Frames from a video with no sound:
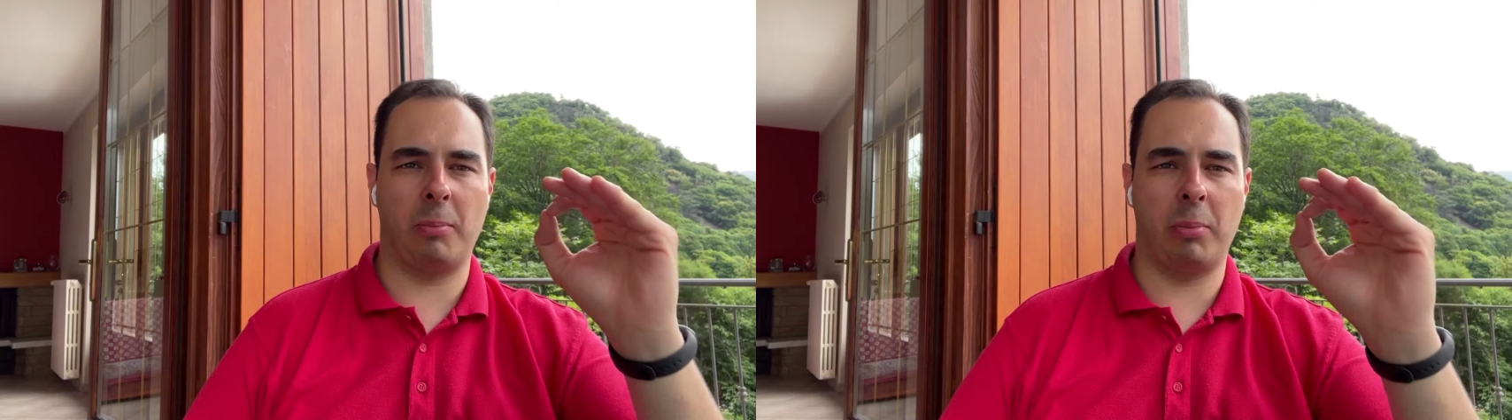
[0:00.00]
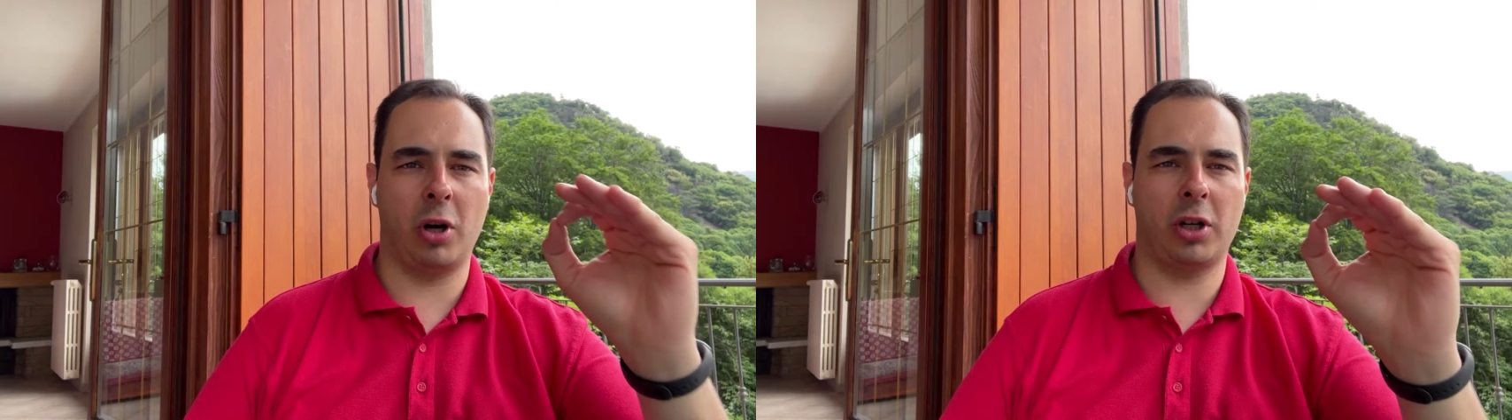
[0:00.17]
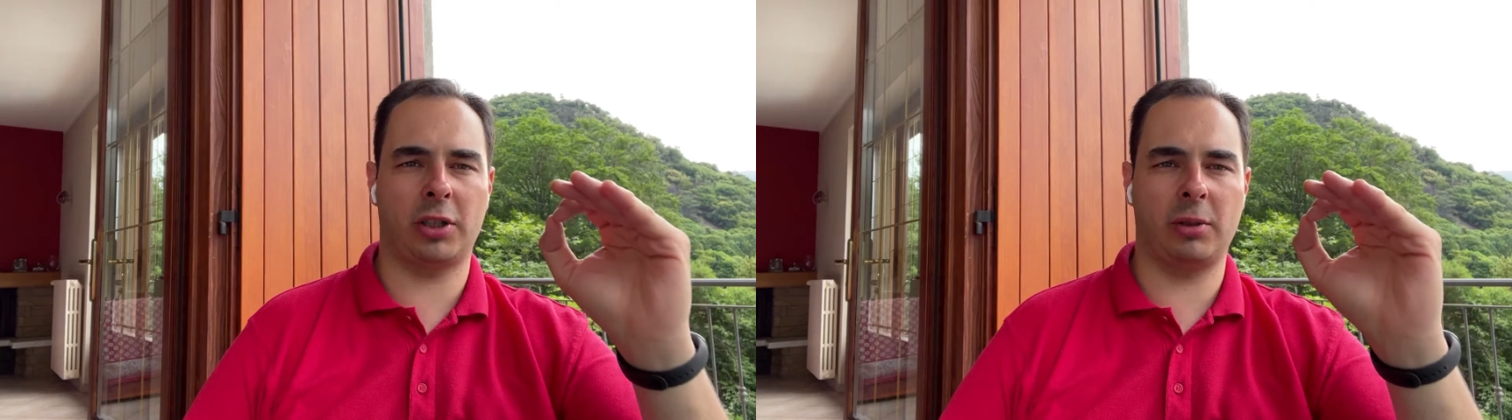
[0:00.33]

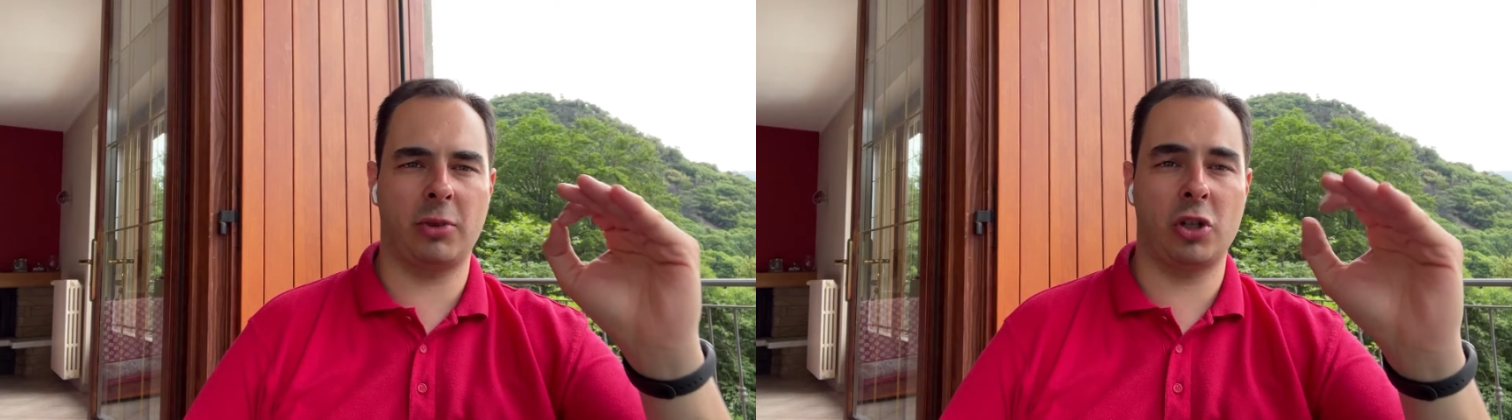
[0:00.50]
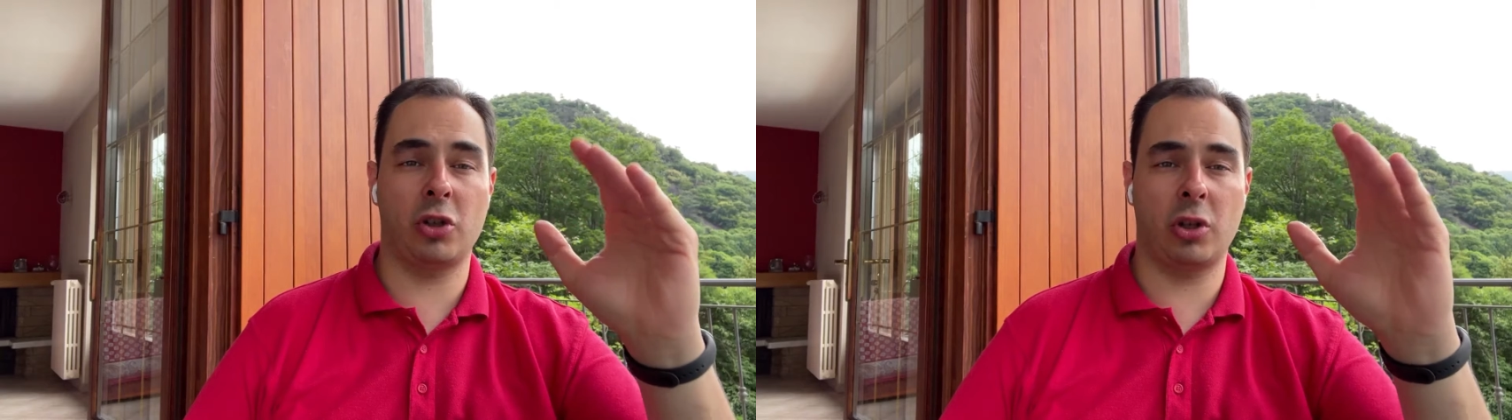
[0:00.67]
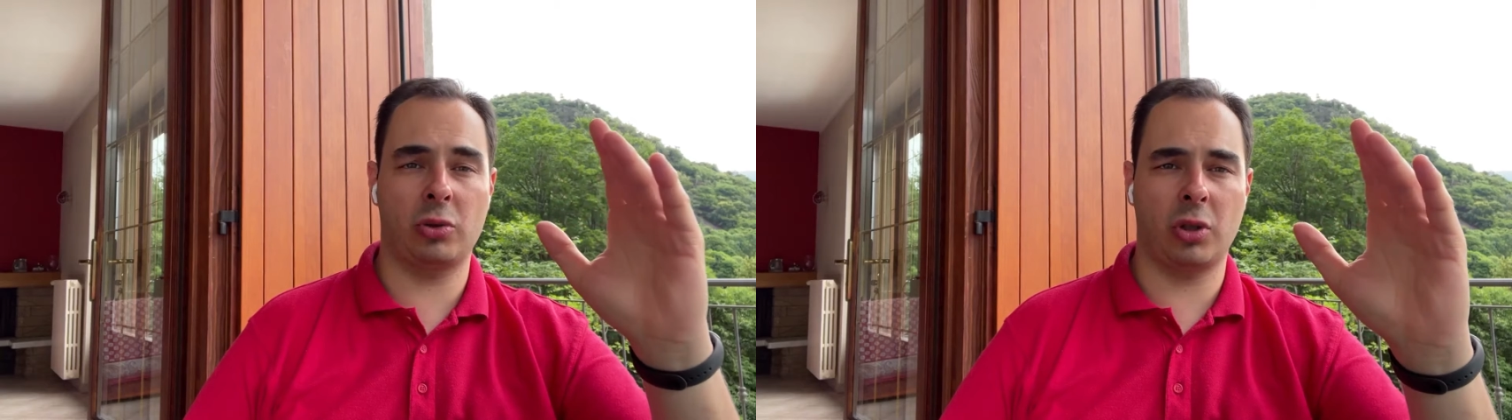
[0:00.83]
Porta
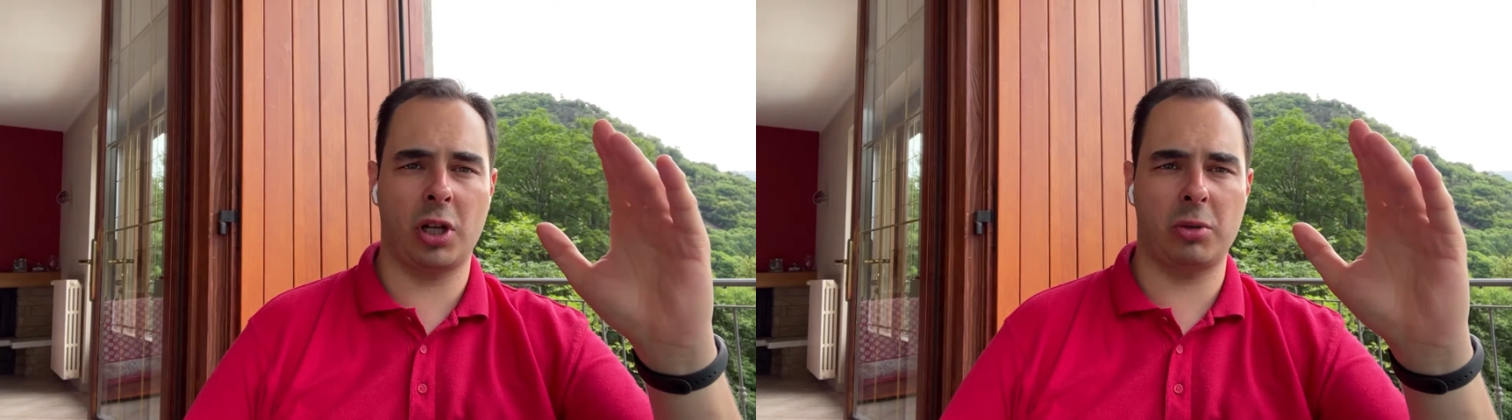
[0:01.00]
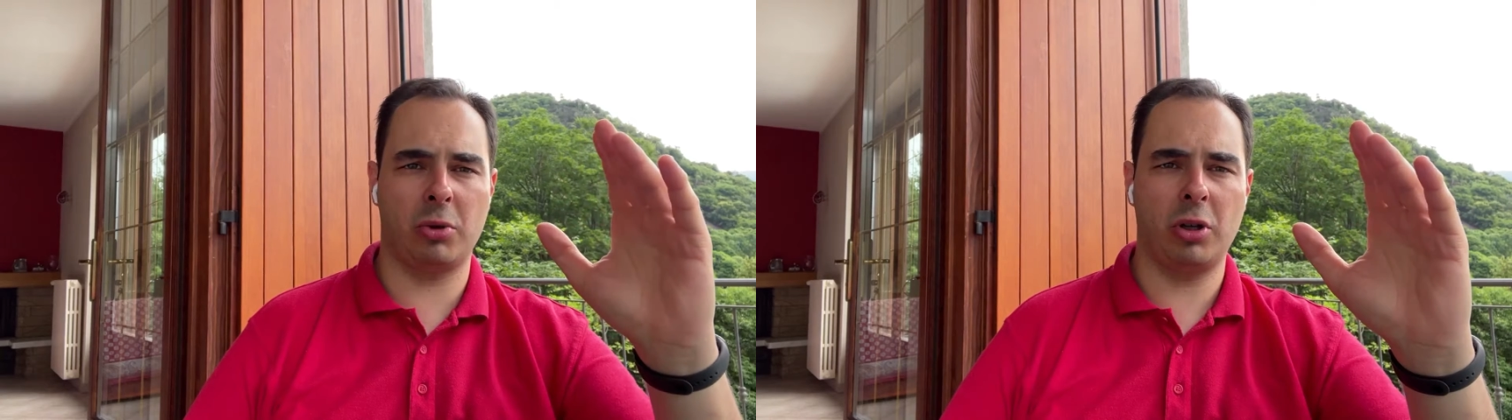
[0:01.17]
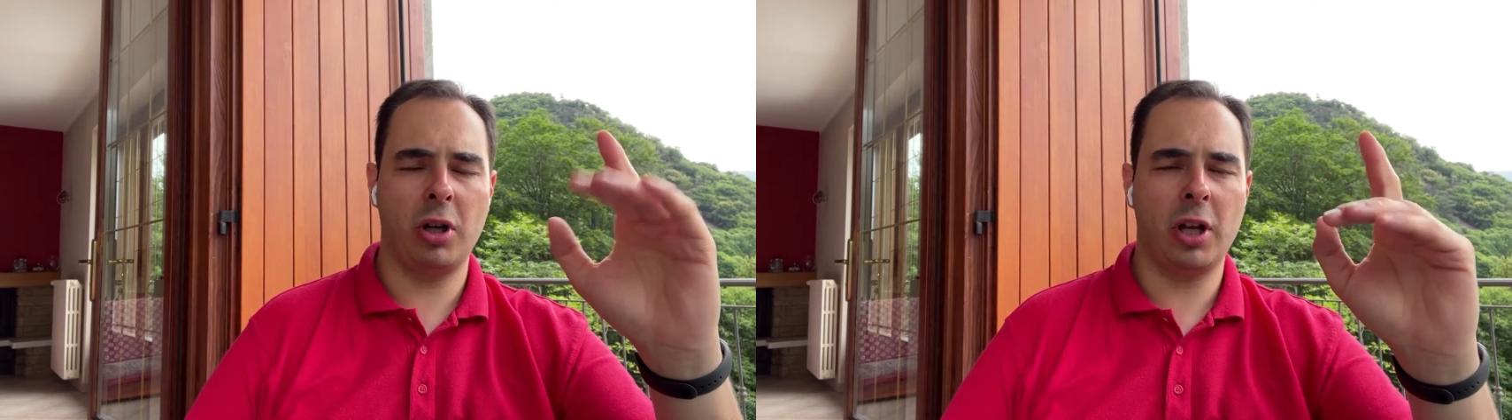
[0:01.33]
Maggiore
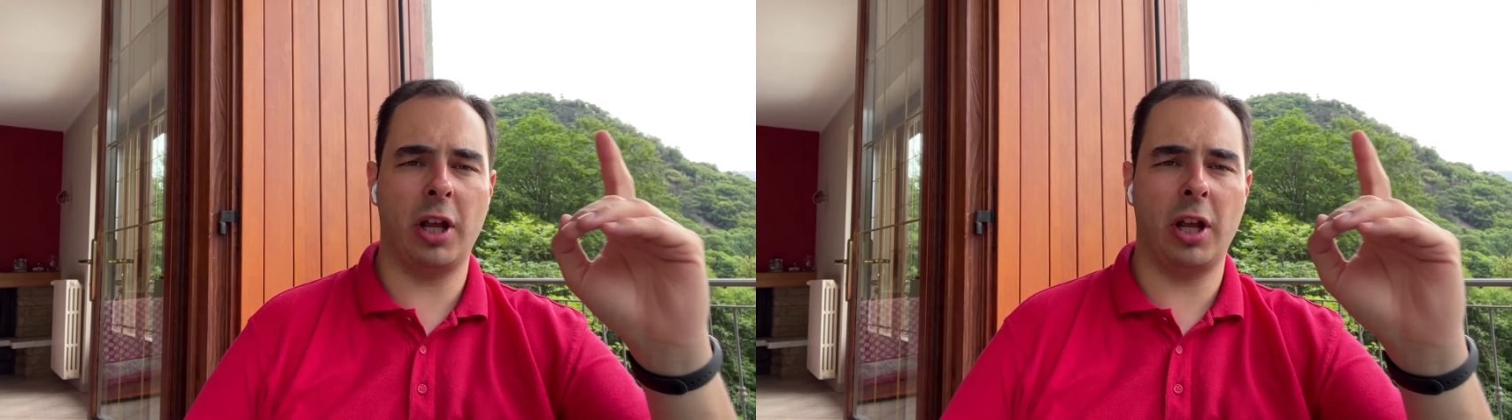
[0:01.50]
Turismo